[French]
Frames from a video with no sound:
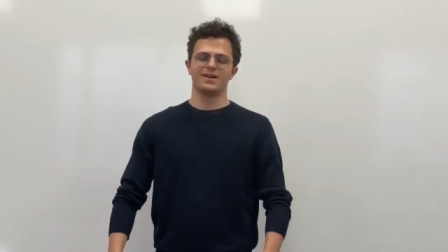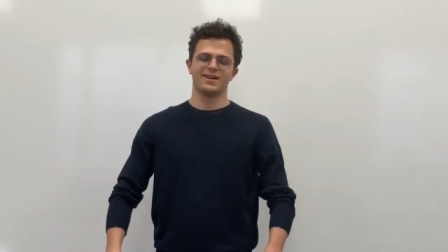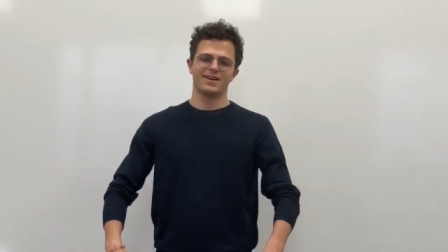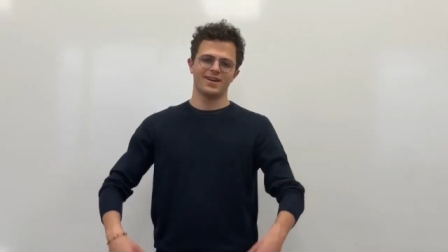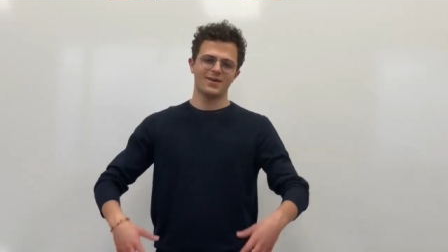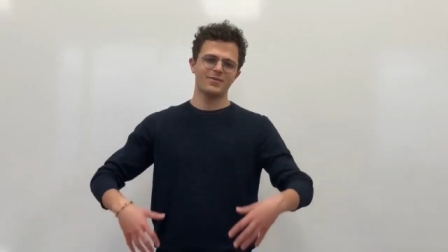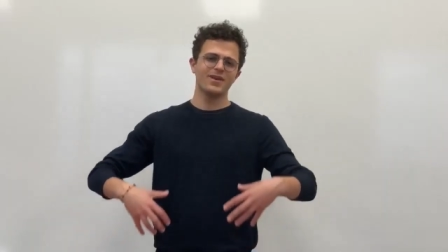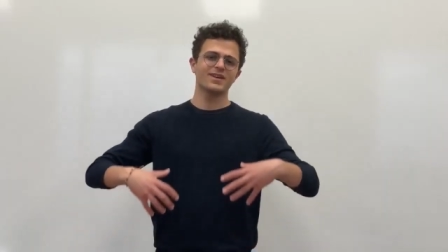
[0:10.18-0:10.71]

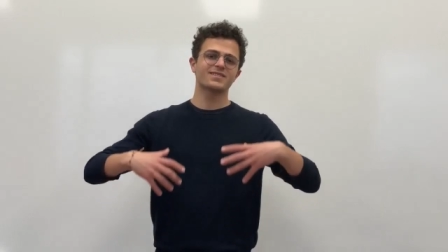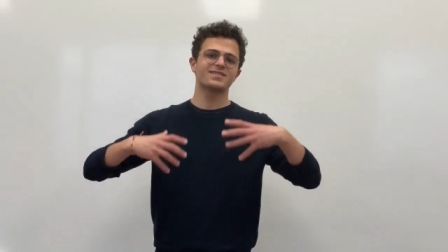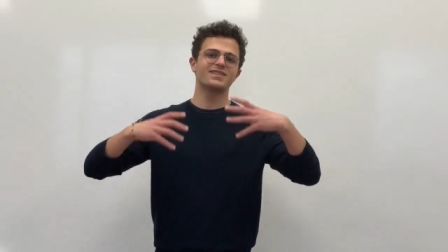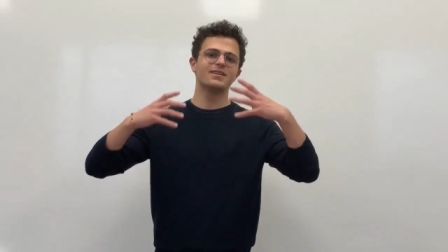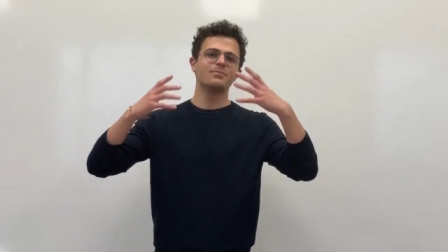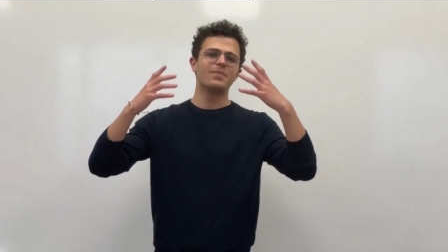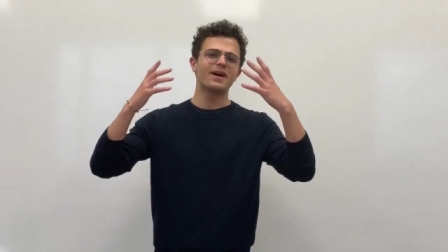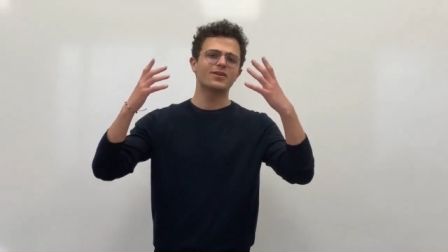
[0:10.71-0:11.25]
Eh bien, ce
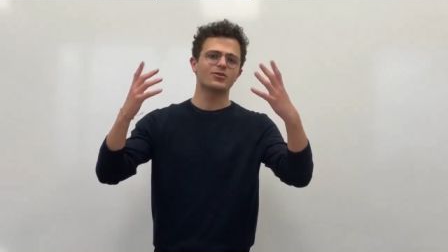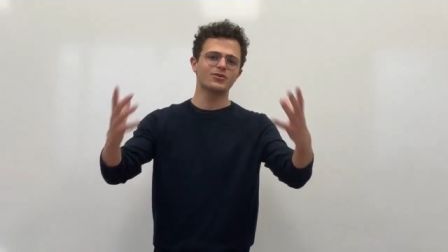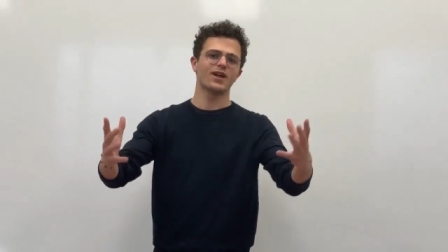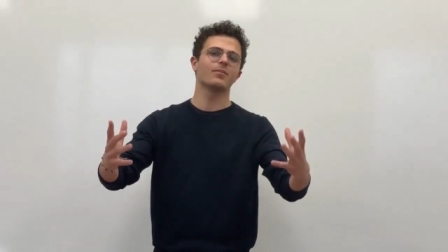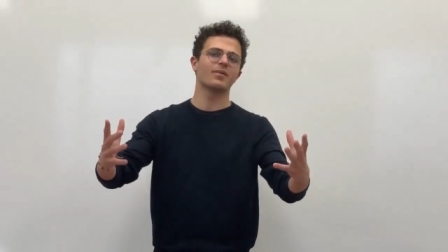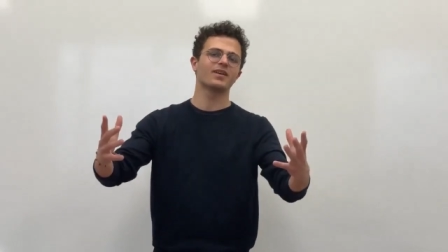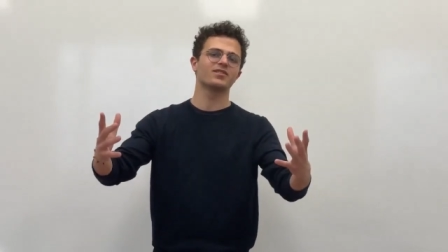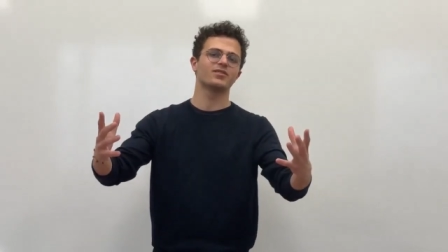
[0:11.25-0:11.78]
n'est pas qu'une
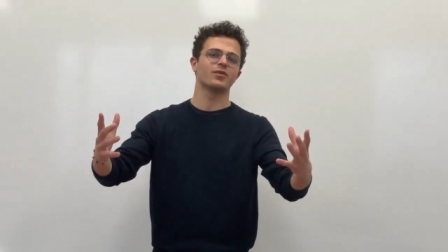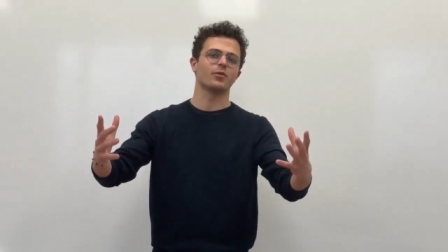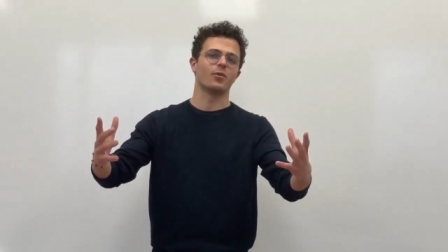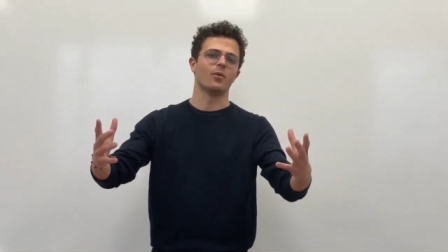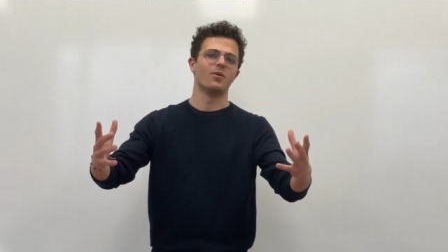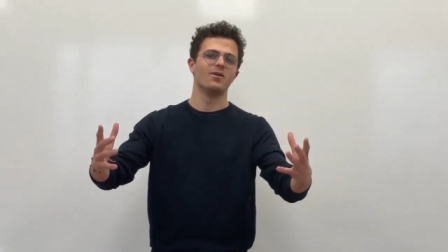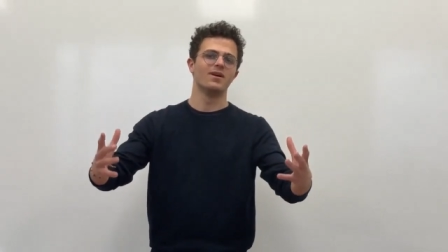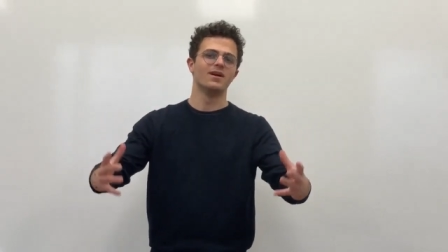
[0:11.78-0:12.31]
impression.
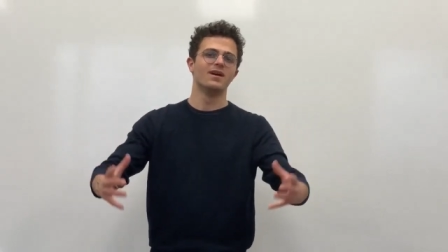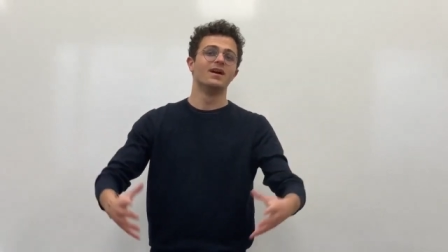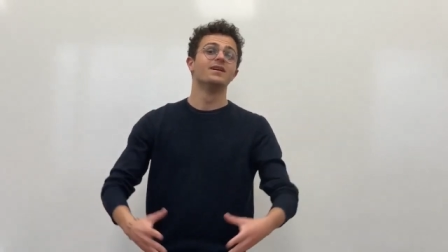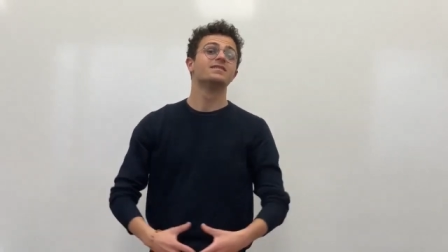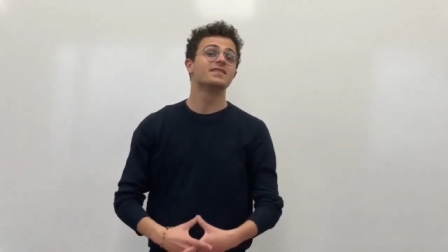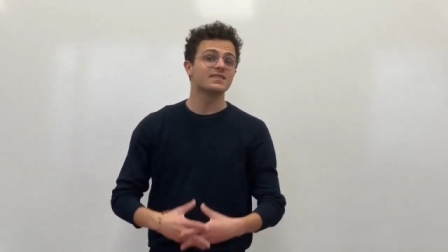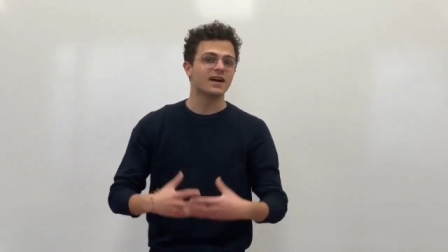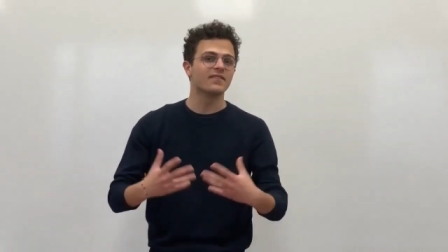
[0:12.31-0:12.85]

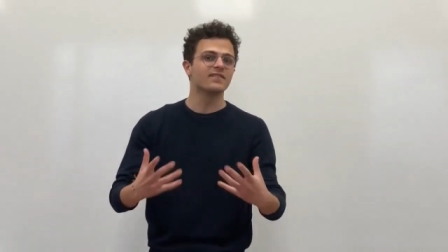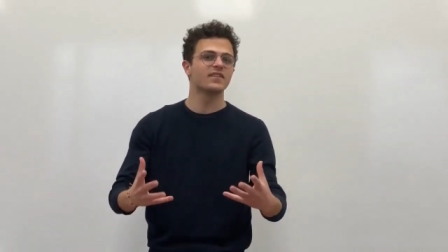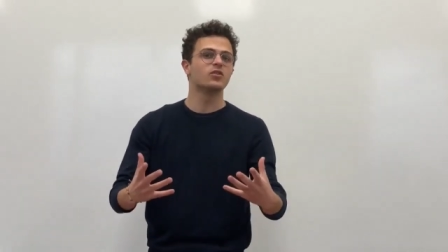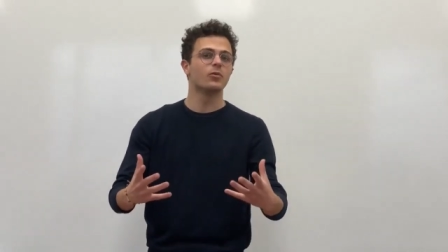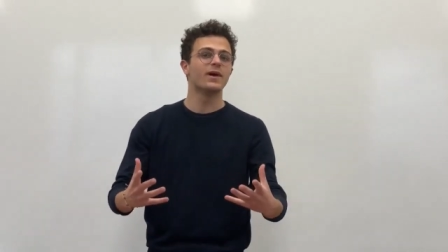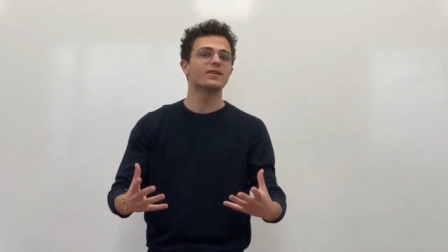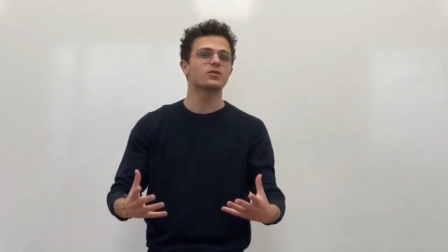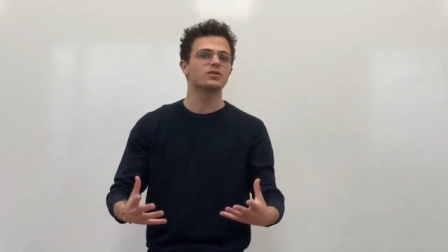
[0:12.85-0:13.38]
C'est un
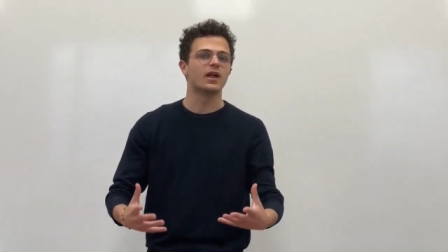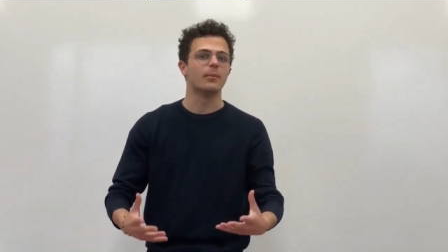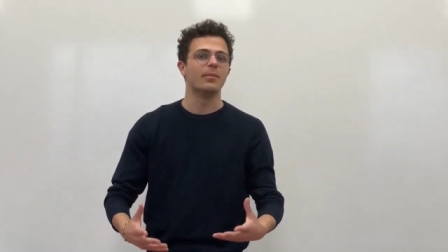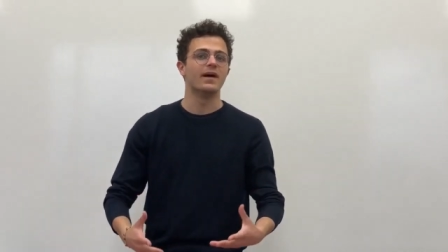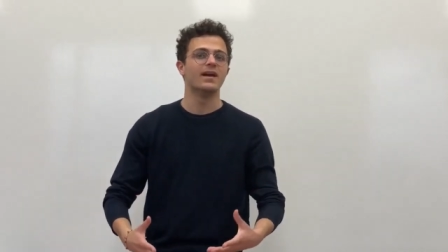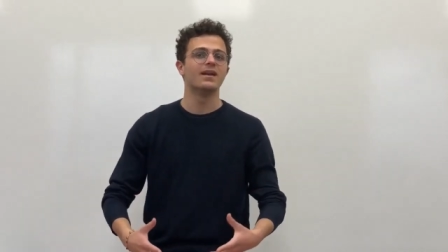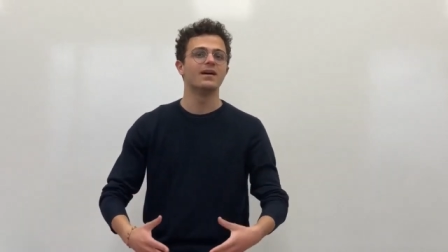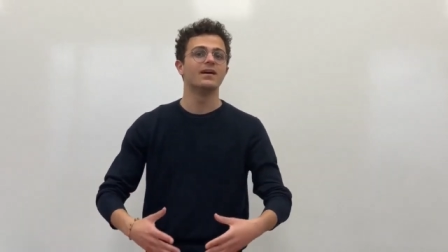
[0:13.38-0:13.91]
phénomène qu'on
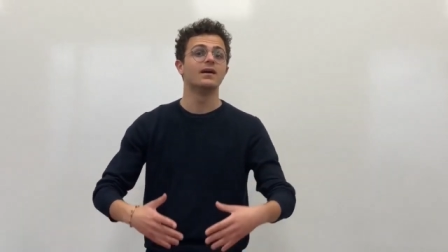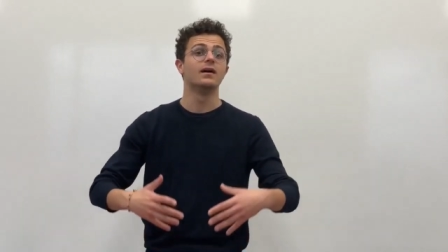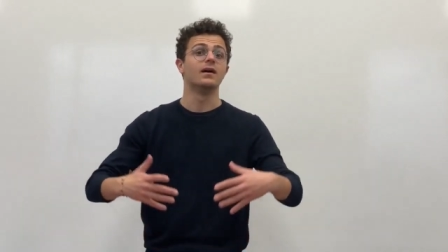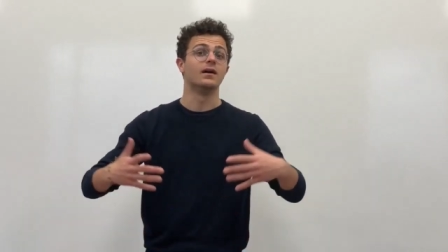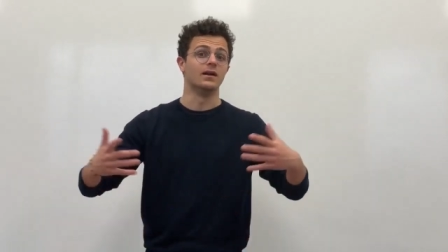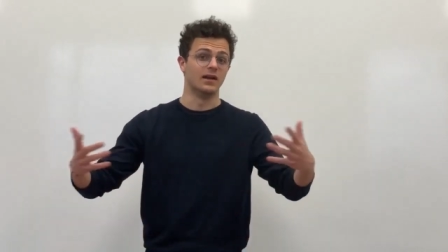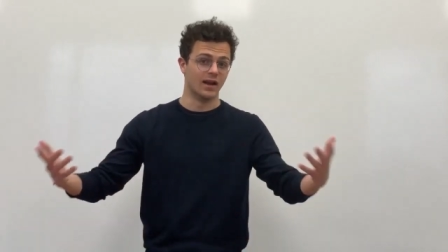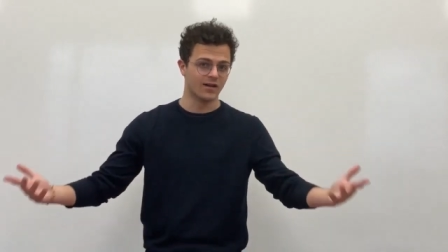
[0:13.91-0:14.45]
appelle
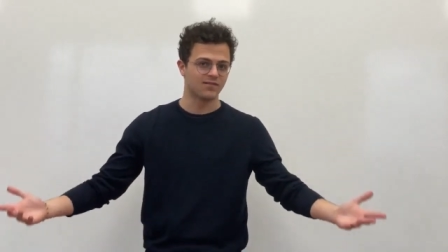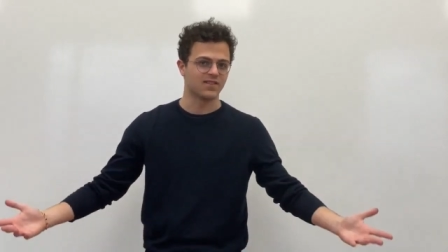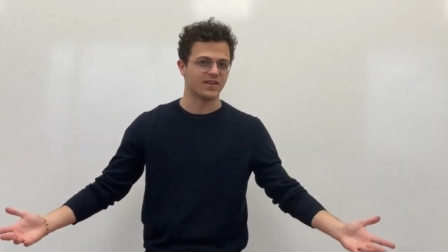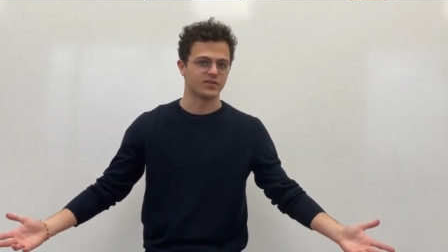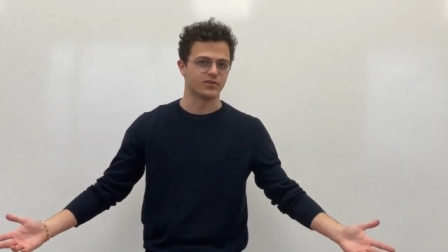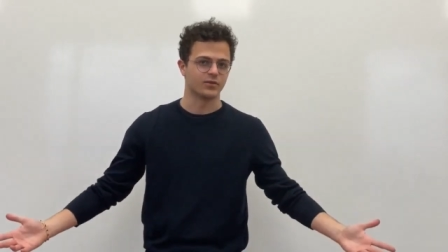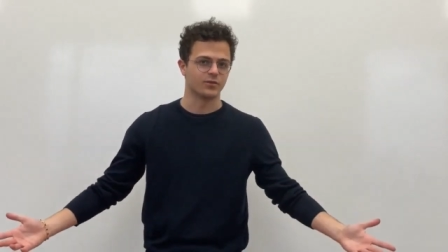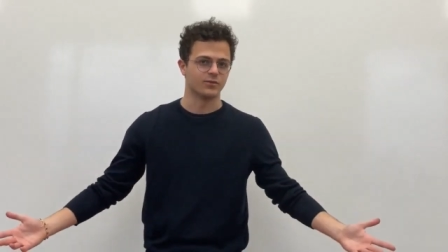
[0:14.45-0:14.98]
l'inflation.